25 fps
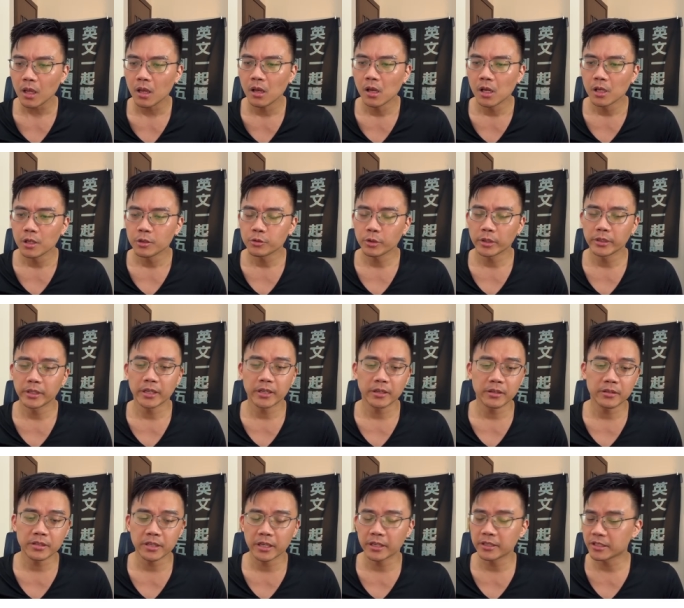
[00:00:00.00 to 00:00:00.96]
所以你跟
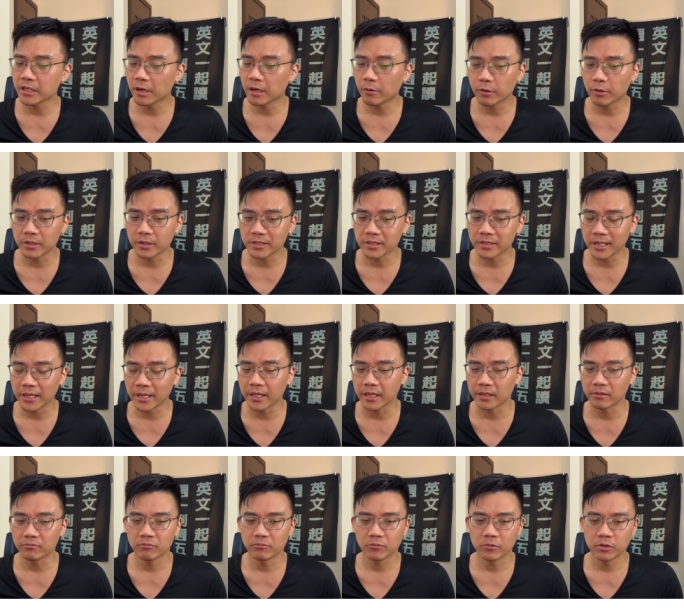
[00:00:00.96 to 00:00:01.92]
谁交往了三年，
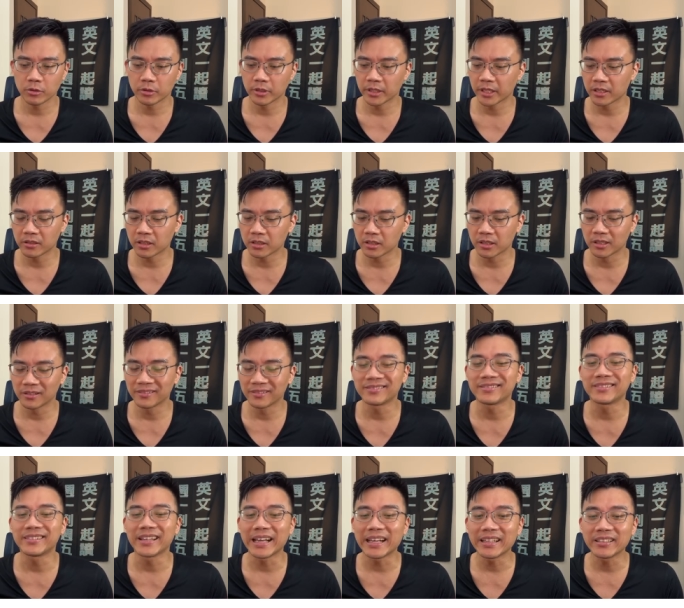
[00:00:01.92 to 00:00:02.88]
所以你跟那个人
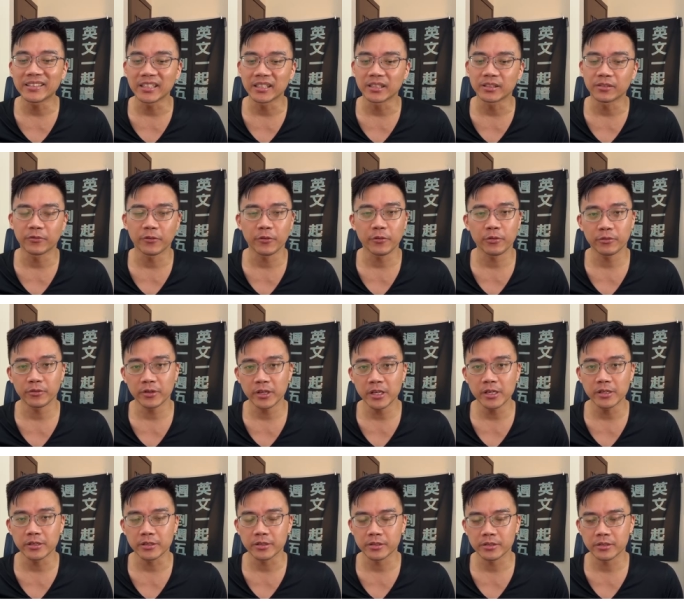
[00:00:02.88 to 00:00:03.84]
dated for three
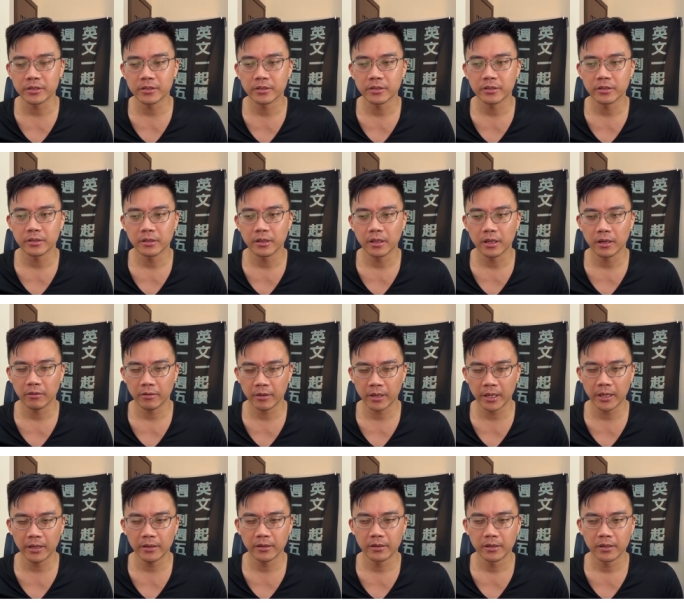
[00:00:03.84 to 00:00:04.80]
years。
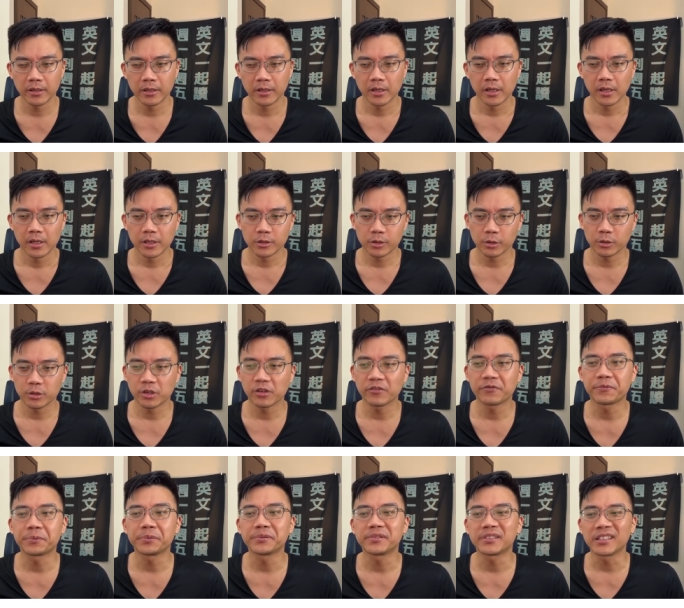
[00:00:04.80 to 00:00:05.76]
OK，So you've
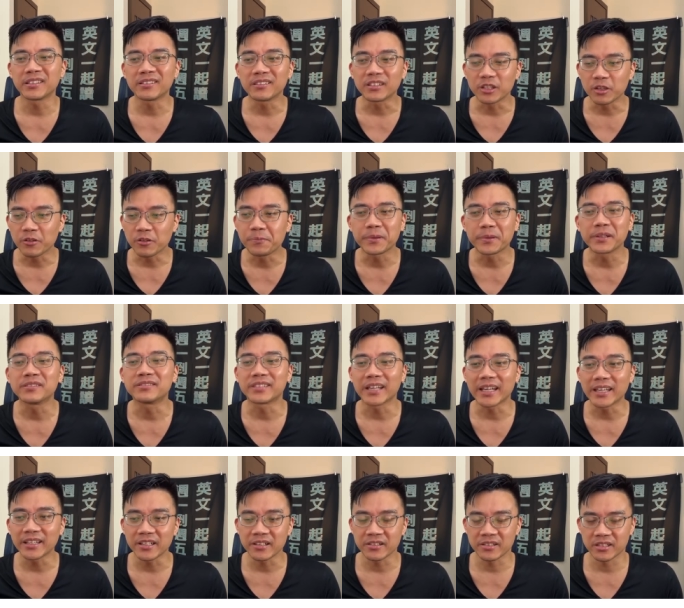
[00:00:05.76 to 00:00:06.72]
been you've been
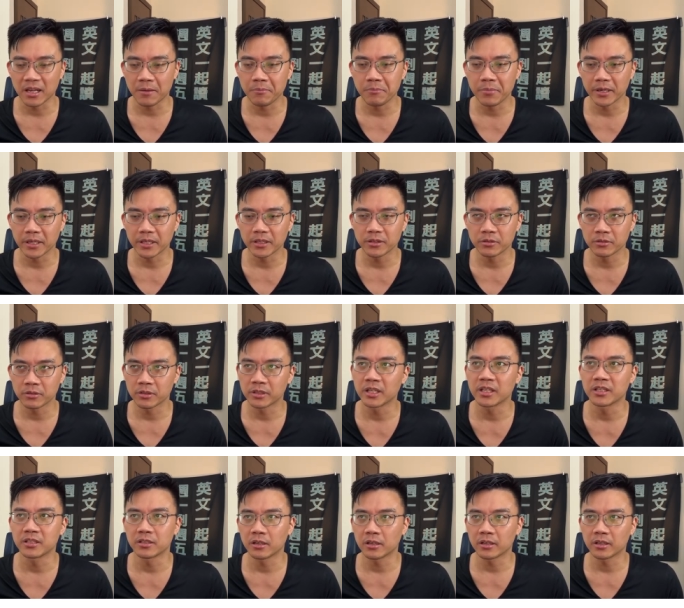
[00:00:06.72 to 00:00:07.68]
dating somebody，就你已
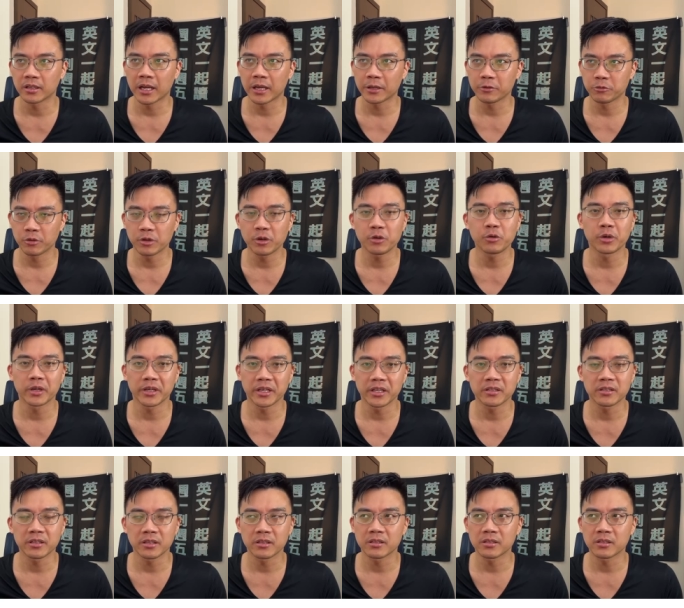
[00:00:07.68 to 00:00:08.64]
经跟他约会了一
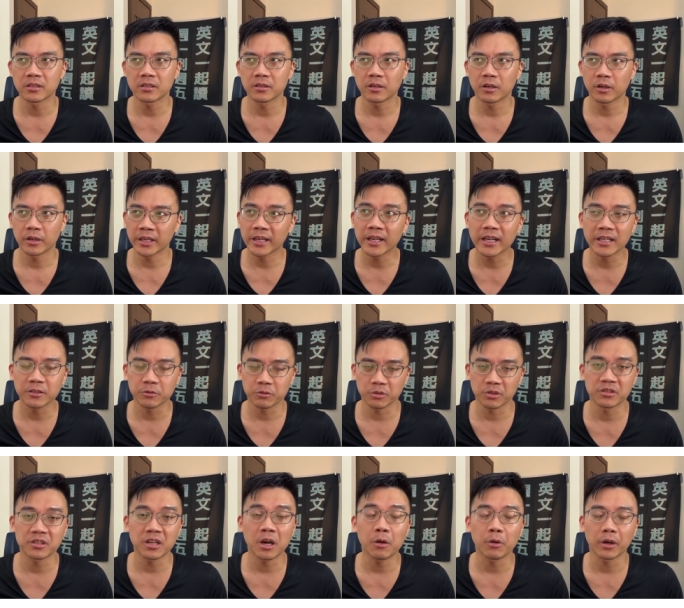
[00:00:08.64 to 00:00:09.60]
阵子，应该就是
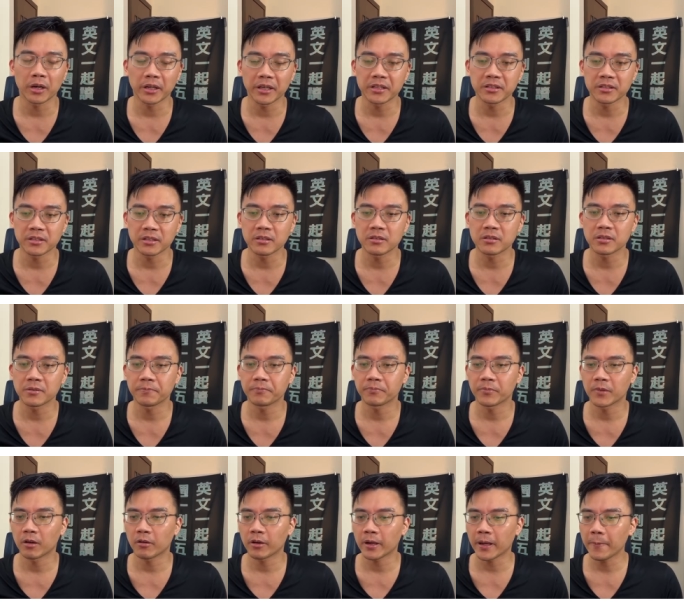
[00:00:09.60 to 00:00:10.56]
交往了一阵子。
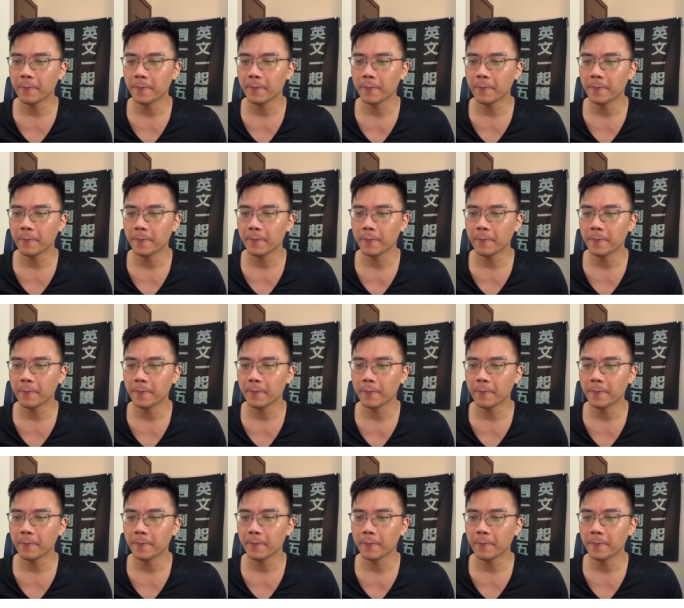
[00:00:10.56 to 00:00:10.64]
OK，